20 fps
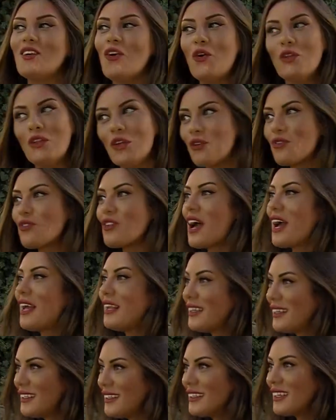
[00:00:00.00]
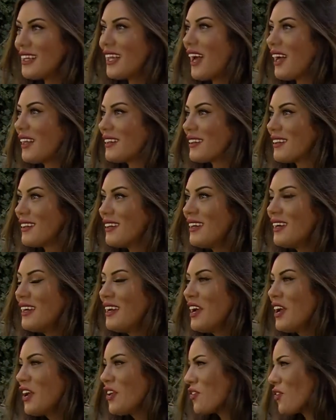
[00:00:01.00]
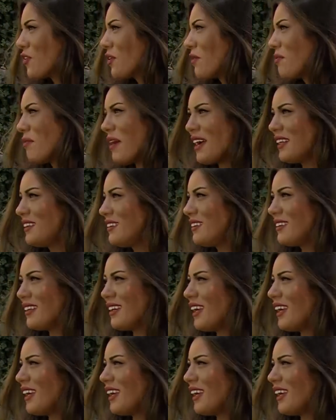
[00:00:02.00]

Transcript: O da güzel yayınlandı. Sonra ben e,